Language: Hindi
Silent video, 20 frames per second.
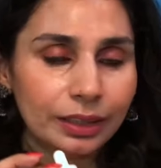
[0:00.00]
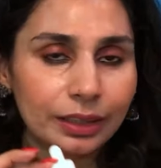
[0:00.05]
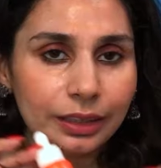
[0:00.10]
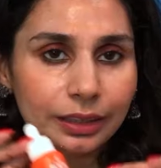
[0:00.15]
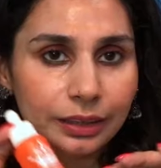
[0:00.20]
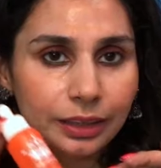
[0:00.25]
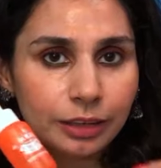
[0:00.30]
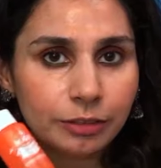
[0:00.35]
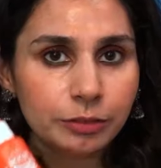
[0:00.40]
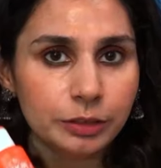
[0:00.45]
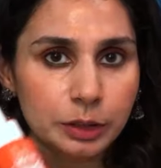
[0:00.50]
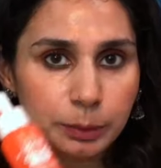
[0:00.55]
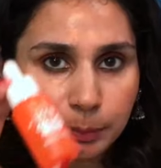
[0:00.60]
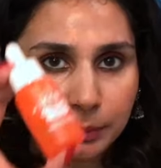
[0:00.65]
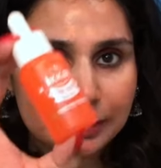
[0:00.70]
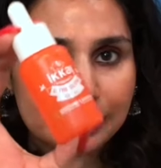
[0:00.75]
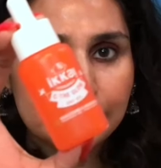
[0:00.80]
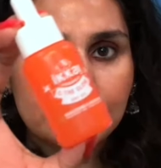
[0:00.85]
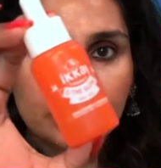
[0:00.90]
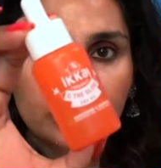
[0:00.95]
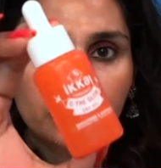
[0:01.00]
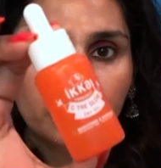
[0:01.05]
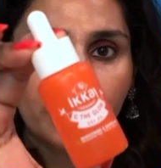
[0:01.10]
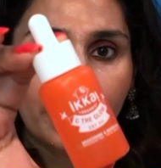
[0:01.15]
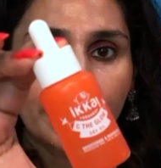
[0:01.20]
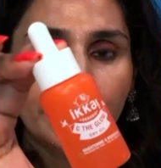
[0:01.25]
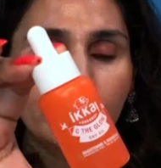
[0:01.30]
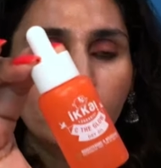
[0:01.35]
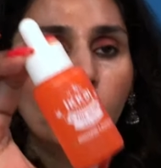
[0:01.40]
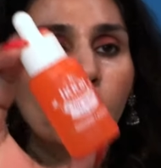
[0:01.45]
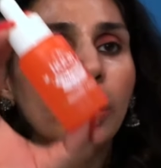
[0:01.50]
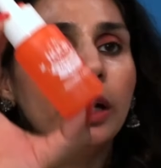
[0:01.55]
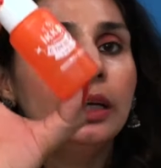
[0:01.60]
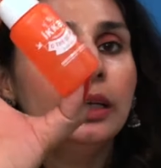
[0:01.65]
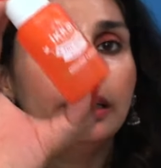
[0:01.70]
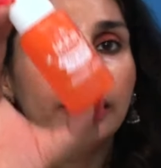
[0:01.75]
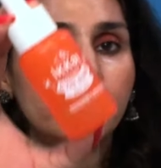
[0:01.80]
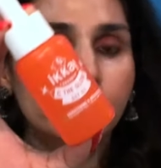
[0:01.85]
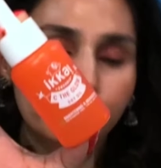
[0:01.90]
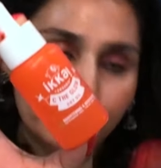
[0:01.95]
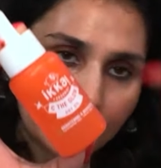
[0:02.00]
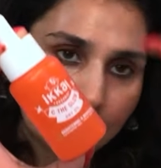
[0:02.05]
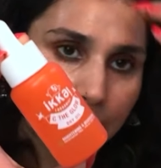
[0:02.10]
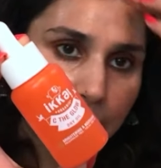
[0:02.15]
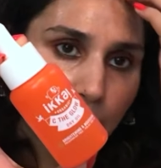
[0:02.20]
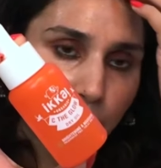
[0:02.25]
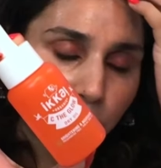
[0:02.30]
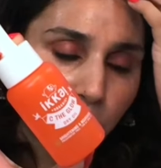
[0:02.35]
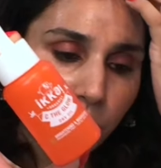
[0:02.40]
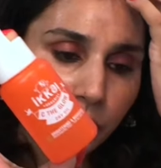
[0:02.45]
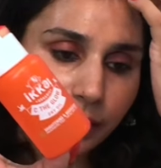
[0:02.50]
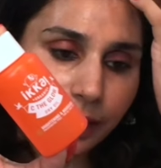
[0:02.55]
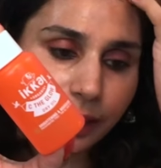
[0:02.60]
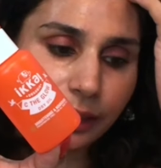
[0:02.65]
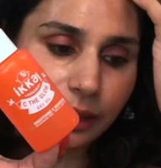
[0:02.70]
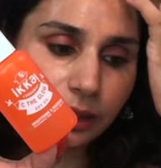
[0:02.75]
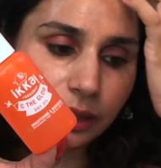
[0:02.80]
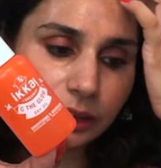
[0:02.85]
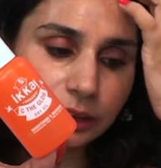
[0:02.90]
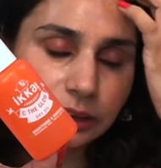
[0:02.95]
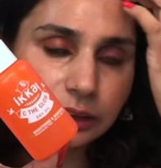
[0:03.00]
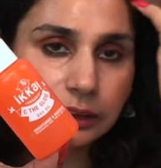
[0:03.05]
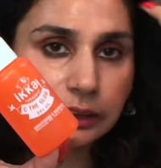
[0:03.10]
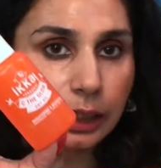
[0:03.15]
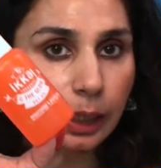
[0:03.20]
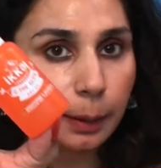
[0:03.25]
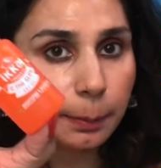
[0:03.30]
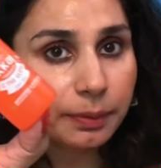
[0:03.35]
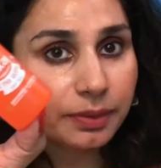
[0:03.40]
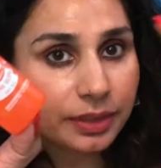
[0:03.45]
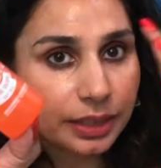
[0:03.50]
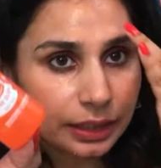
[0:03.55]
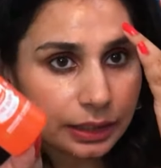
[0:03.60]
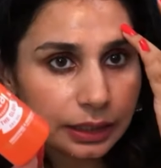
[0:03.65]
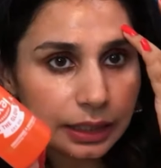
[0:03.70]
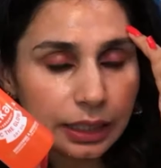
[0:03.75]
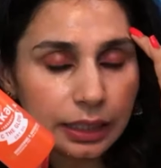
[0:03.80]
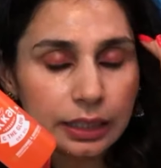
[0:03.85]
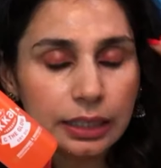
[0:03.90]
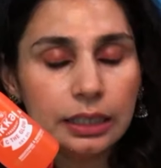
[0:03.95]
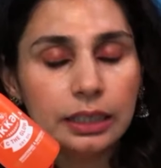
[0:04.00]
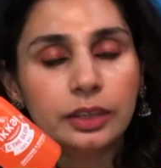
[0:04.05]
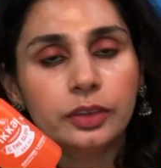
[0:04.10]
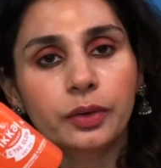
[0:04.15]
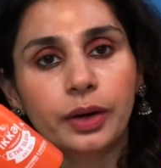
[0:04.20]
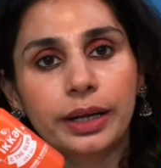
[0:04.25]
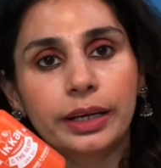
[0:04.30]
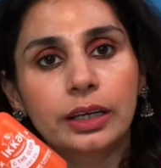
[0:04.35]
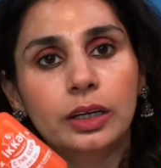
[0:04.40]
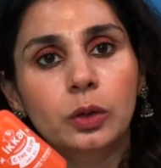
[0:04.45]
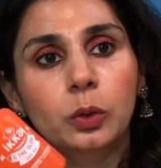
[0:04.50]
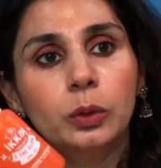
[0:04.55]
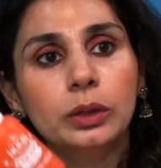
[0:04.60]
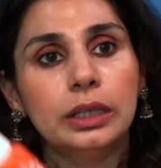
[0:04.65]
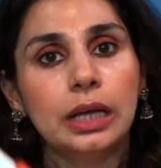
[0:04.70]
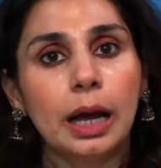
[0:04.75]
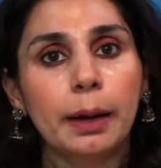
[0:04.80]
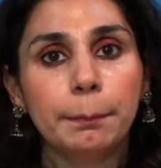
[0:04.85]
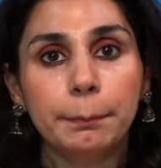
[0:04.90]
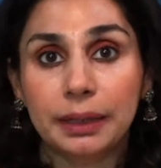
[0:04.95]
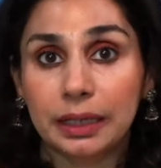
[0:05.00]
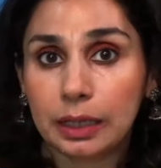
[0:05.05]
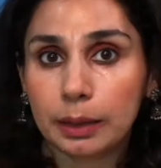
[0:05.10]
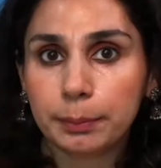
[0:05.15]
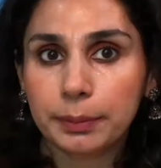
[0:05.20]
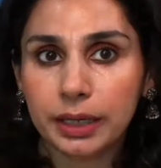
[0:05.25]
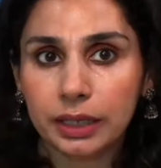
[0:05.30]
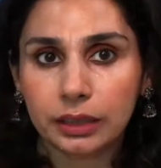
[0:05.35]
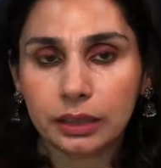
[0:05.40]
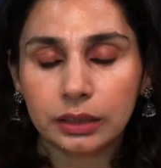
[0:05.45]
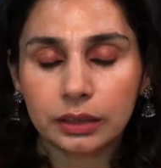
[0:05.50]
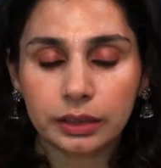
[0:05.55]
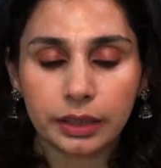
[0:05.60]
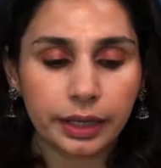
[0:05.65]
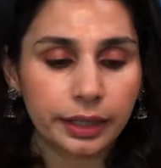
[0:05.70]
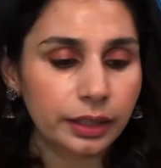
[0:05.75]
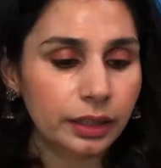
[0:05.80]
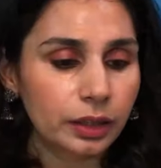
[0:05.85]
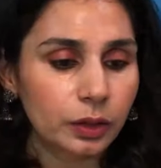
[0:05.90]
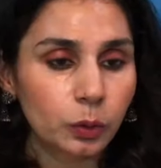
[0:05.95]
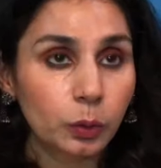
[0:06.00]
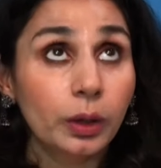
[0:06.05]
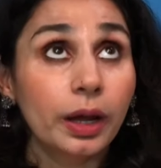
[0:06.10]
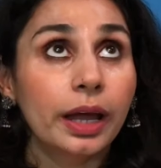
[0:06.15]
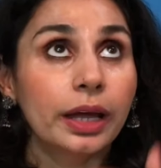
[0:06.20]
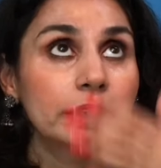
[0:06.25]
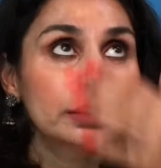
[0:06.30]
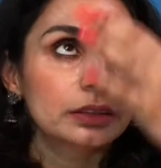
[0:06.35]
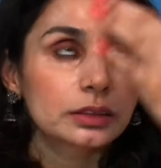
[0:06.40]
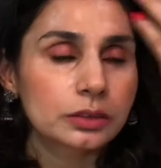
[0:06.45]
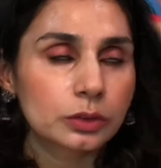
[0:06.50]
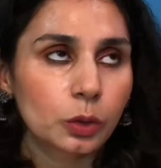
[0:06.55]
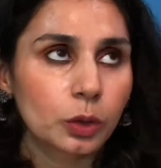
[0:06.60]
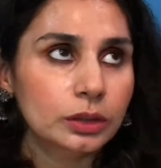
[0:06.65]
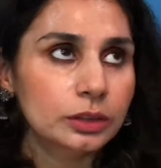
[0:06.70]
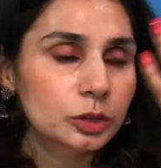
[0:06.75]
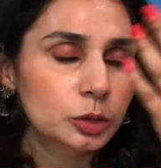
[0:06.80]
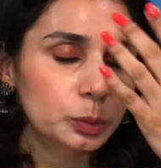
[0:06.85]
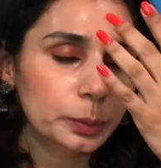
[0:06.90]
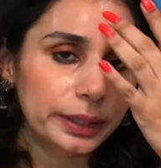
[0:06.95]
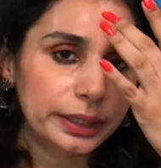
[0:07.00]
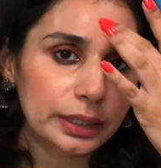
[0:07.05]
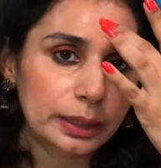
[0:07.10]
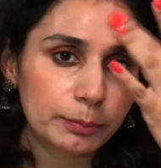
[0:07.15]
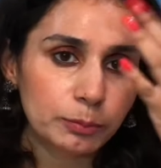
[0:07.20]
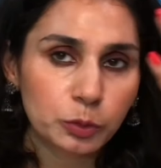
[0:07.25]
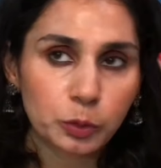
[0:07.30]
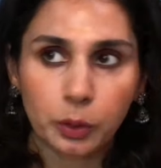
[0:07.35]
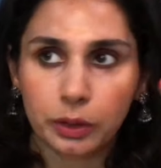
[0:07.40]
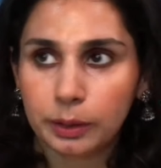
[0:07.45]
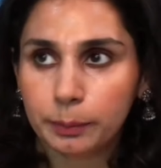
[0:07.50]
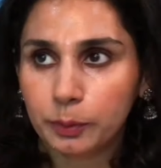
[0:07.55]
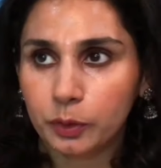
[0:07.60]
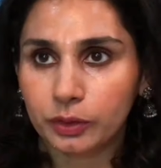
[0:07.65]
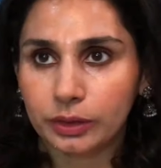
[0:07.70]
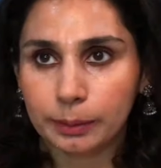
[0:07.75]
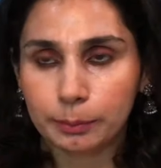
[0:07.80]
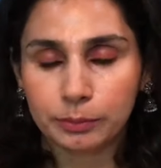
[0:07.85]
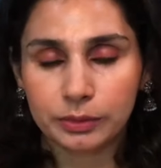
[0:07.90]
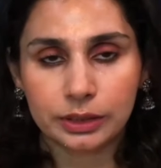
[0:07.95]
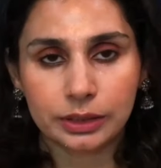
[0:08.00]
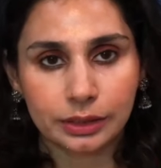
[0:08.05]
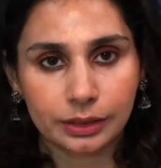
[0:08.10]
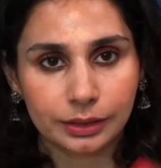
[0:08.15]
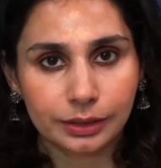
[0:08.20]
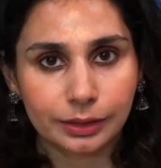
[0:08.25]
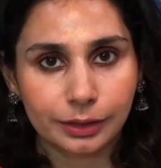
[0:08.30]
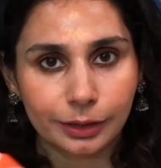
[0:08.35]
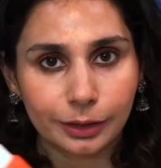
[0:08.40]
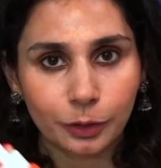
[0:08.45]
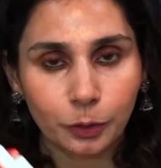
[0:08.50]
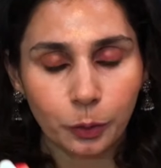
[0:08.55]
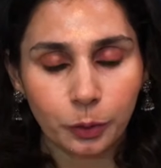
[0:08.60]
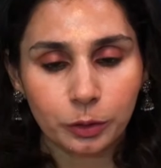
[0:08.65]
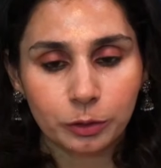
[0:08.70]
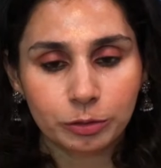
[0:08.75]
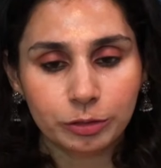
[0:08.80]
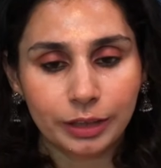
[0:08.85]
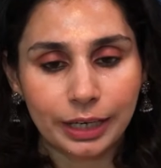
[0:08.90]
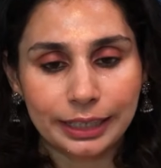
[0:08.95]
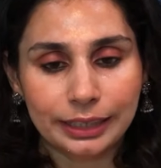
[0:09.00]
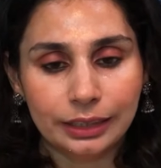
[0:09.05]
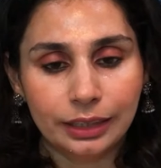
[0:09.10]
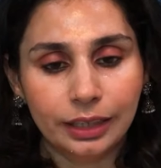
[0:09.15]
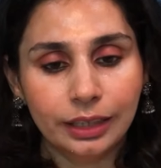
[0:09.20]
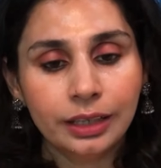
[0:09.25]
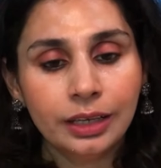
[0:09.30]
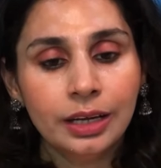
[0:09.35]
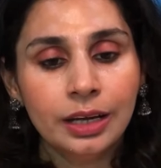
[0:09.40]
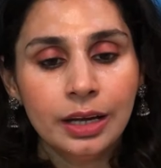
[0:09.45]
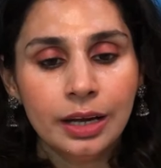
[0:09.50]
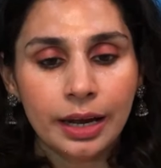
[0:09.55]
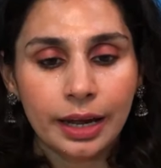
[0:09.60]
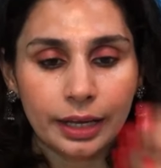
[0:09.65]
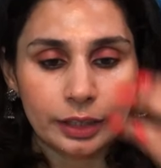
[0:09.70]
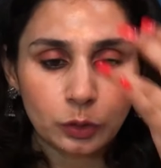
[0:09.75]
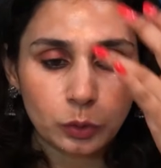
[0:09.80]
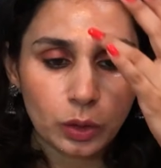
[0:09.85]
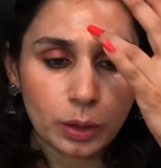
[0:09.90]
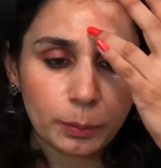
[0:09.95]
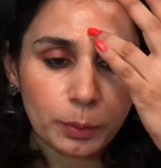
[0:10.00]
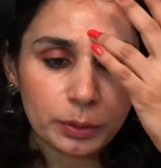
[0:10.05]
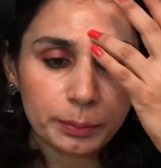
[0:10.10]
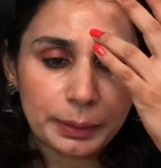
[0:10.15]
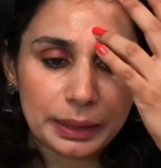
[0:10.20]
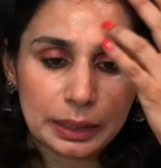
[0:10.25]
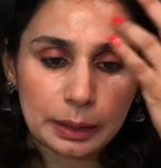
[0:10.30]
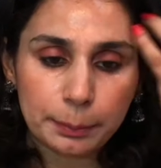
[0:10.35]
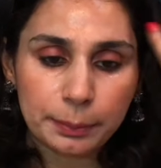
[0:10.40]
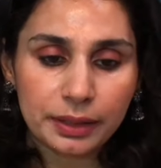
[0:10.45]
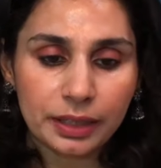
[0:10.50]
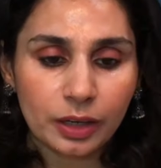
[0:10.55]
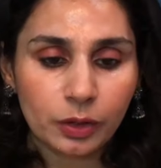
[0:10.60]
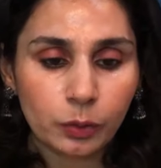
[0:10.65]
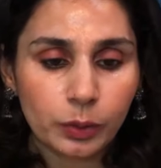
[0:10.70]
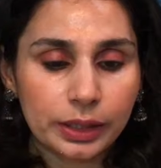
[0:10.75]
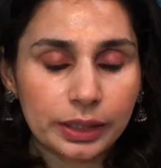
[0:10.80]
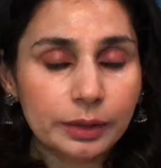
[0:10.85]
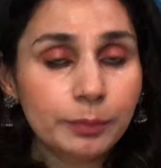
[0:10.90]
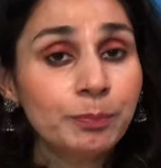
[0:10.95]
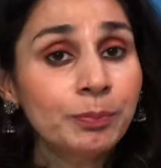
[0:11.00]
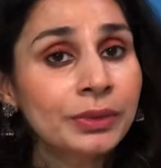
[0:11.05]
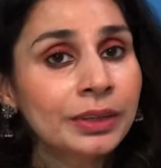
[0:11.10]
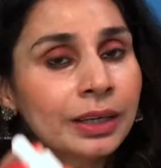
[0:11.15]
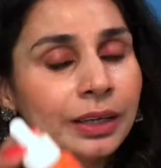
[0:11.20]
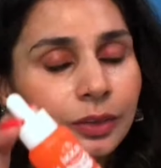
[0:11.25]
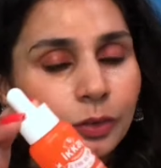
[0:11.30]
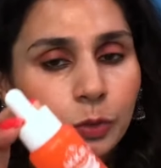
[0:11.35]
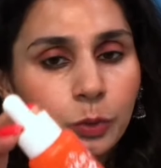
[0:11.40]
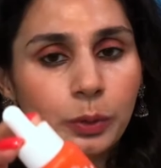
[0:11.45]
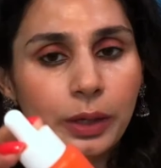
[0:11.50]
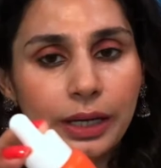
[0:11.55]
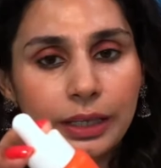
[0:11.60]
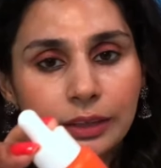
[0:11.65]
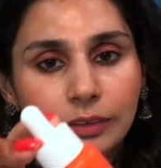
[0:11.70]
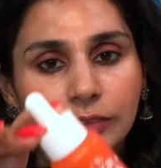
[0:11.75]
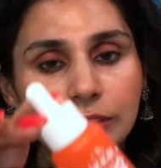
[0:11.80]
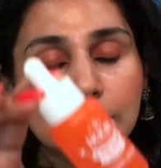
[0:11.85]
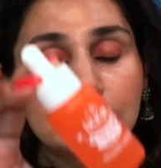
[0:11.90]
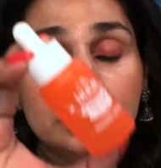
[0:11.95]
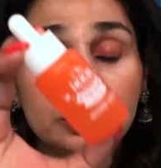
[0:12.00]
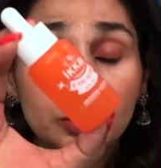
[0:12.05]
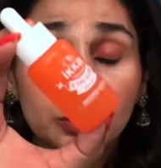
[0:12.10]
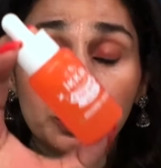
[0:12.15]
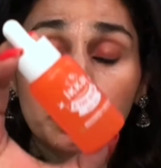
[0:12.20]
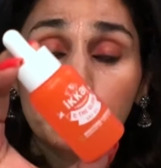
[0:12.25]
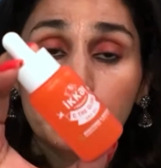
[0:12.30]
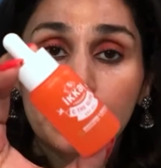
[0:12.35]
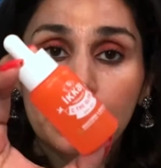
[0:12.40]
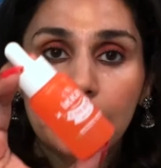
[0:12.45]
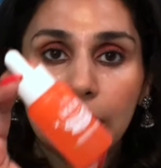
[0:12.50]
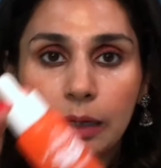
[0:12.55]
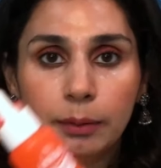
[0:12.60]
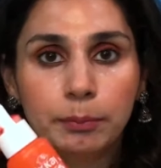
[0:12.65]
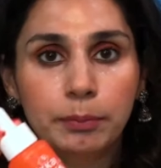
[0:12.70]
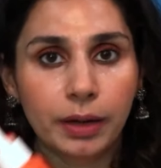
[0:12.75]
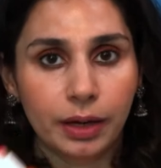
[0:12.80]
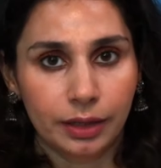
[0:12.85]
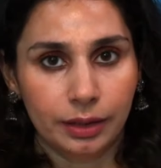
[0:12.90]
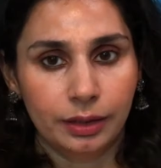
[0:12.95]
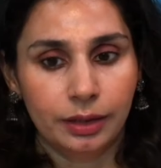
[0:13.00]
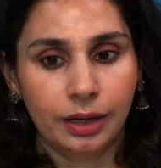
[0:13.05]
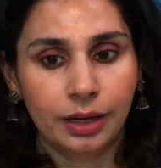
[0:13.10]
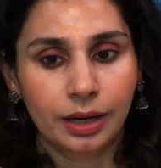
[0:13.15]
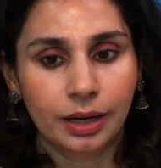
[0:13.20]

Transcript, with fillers: इनका विटामिन सी ड्राई ऑयल डेफिनेटली आपको ट्राई करना चाहिए चाहे आप स्किन केयर के लिए ट्राई करो या आप मेकअप के अंदर ट्राई करो एंड दिस इज ऑल स्वेट आई एम सॉरी बिकॉज आई एम सिटिंग इन लॉर्ड ऑफ लाइटनिंग एंड थोड़ा बहुत मेकअप किया हुआ है सो एनी सो एक बार